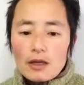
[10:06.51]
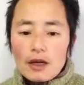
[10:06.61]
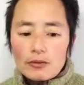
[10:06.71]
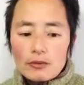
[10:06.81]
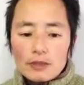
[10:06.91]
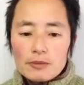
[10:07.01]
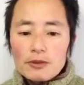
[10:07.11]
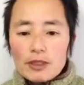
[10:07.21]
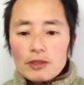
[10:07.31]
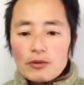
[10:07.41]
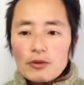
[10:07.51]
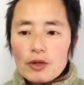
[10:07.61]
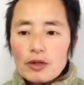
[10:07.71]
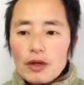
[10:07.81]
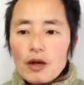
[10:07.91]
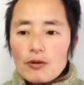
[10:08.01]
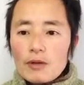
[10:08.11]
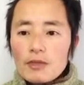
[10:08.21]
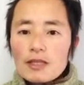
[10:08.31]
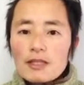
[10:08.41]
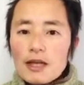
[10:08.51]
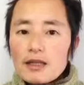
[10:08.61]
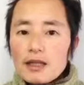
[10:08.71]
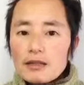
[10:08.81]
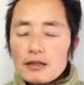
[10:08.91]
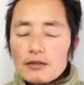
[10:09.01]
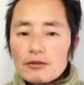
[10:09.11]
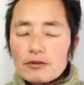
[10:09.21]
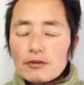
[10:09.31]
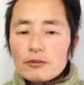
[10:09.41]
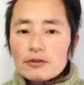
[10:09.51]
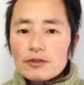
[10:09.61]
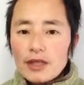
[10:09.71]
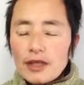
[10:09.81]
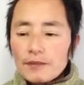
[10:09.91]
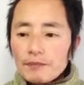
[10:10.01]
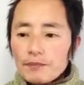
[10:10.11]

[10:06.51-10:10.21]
あの自分は昨日、あ、これミキサーでやってるって思って、